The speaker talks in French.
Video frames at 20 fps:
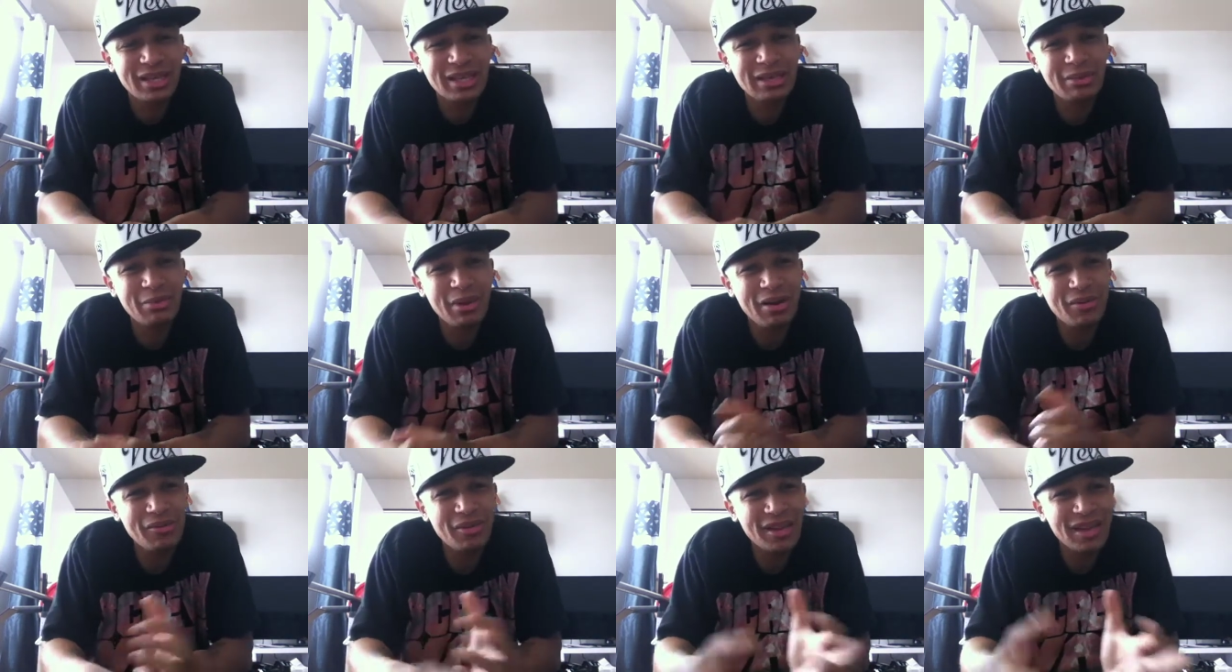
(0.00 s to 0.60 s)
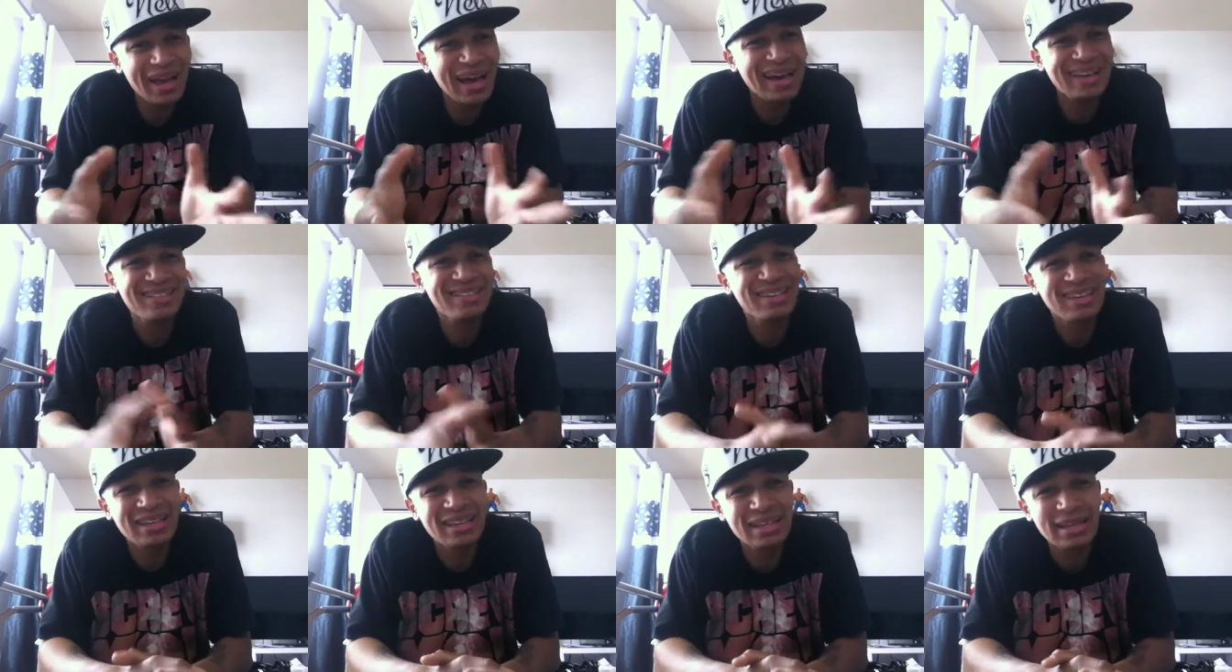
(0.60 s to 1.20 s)
qui m'avait
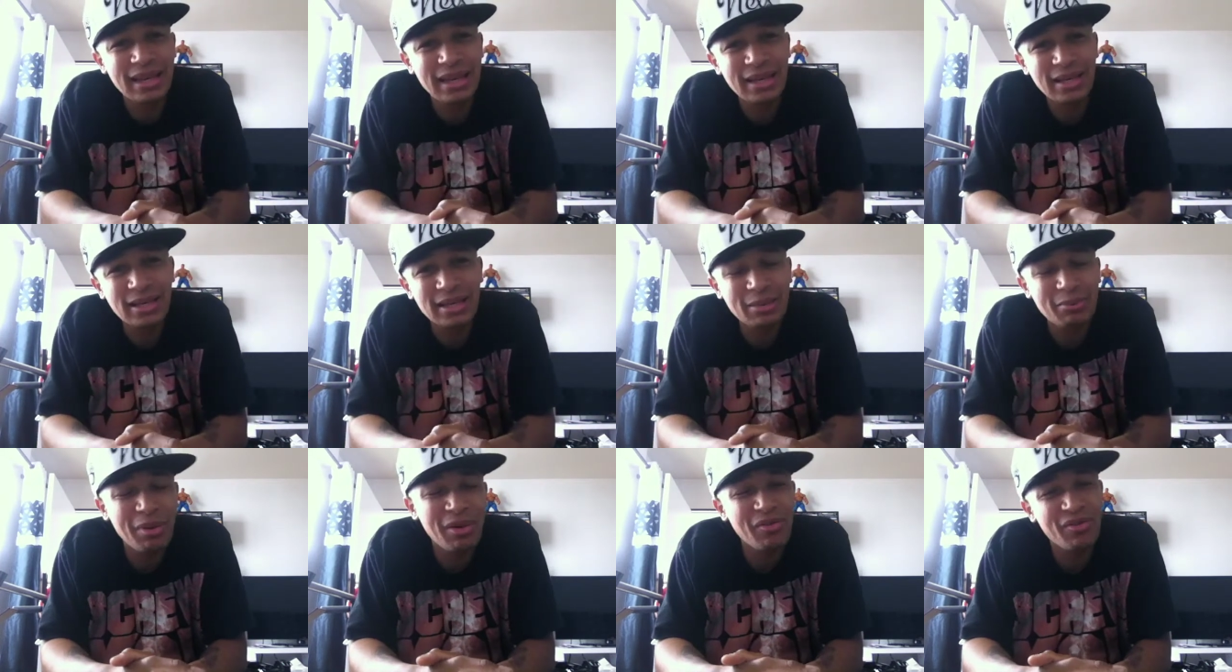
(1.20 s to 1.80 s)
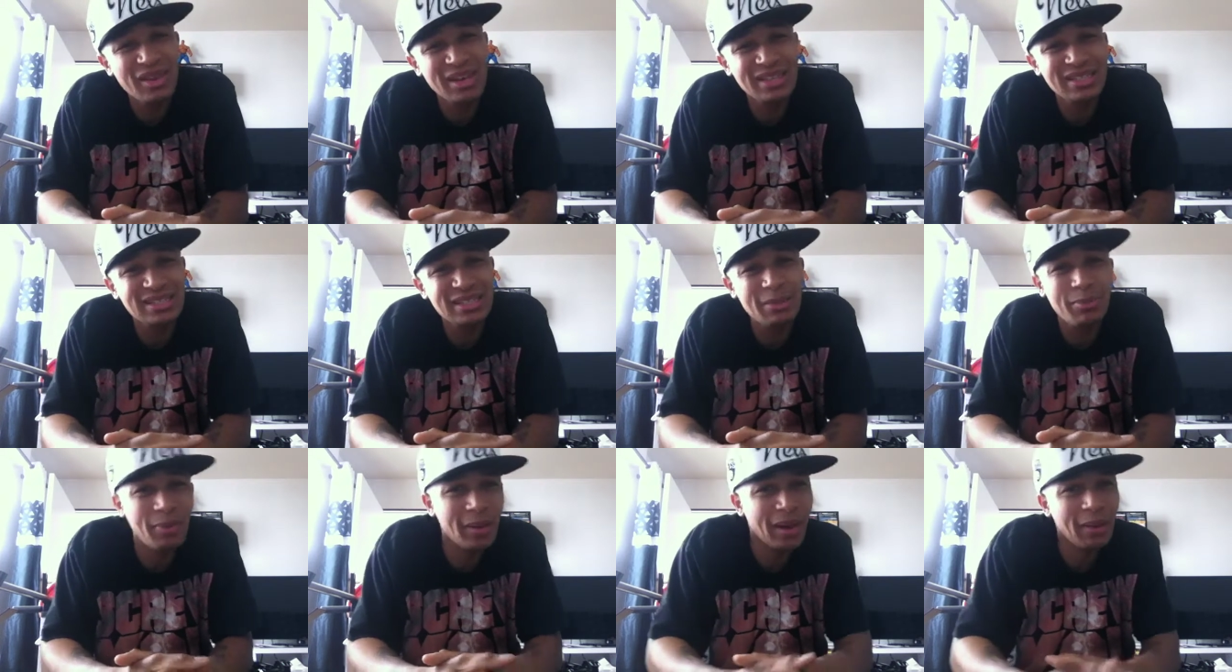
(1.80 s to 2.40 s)
intrigué et qui m'avait
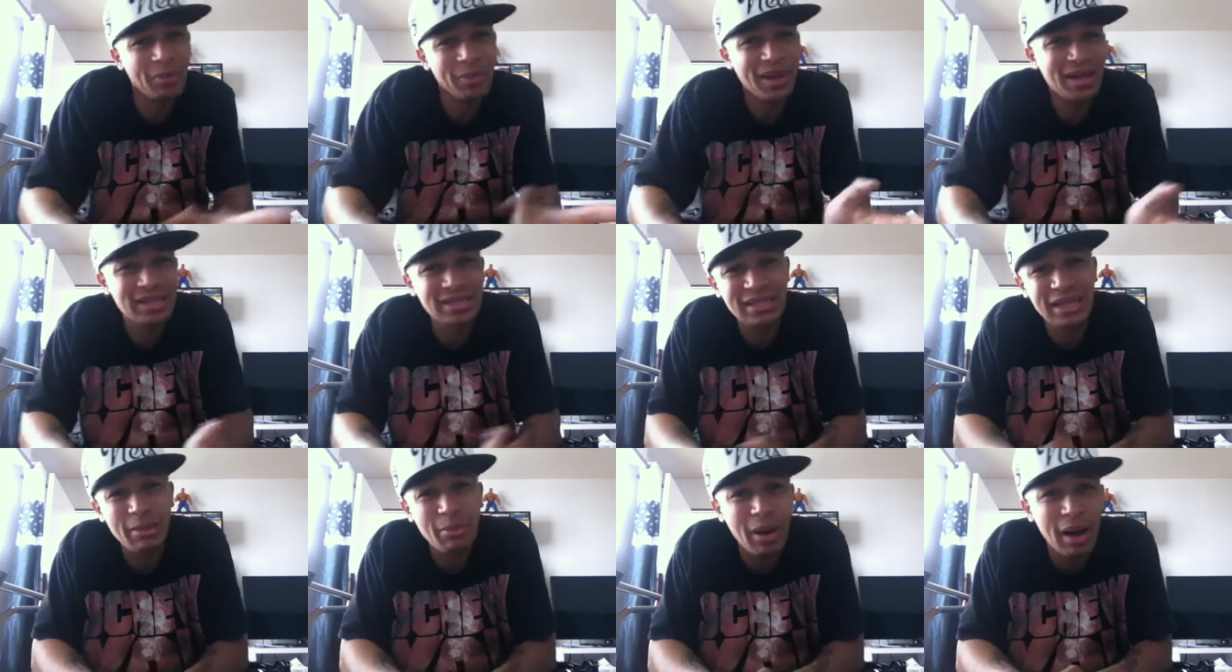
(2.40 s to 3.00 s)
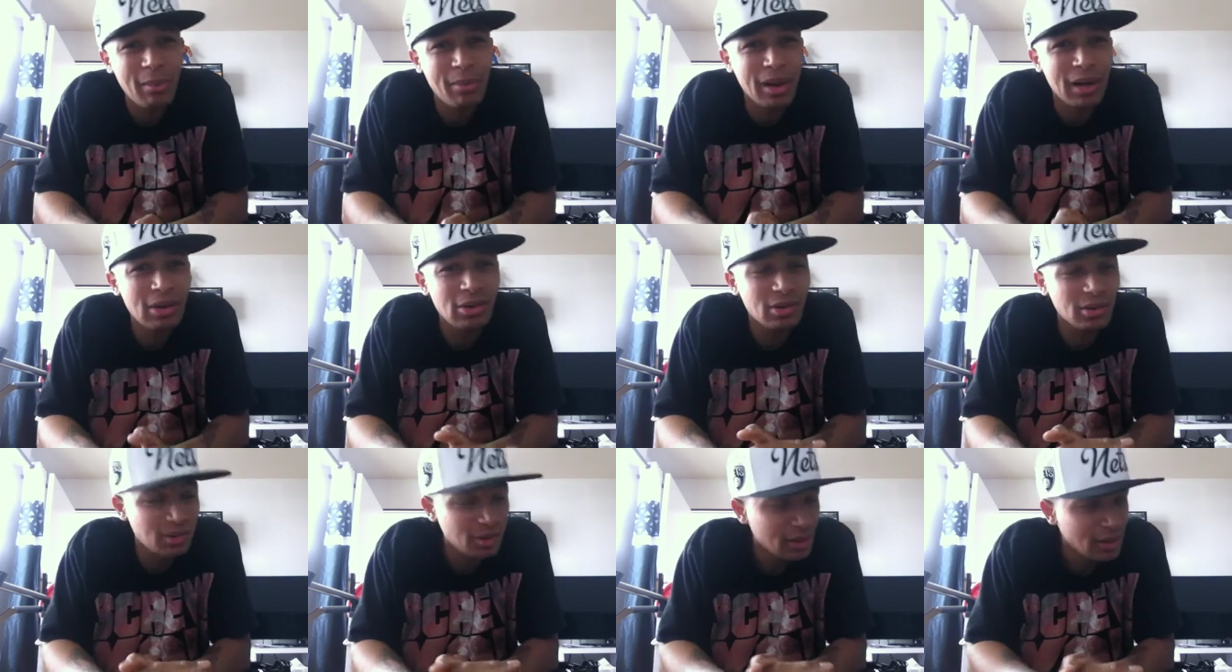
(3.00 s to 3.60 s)
laissé perplexe, les bras
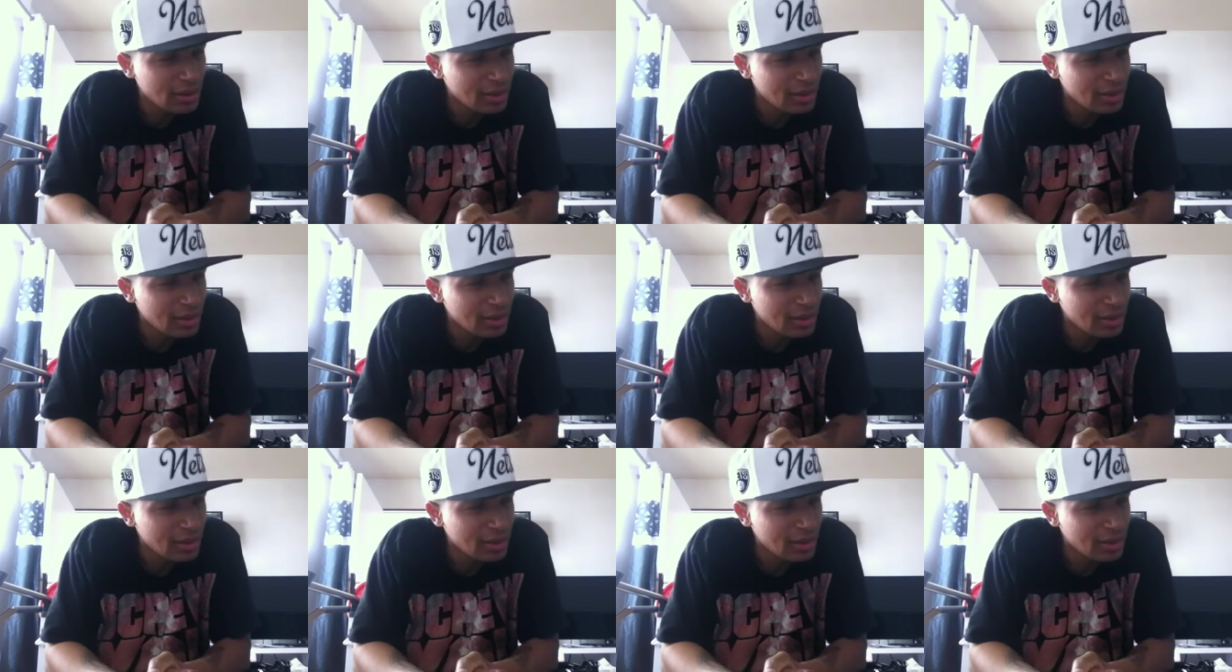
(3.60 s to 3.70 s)
ballants.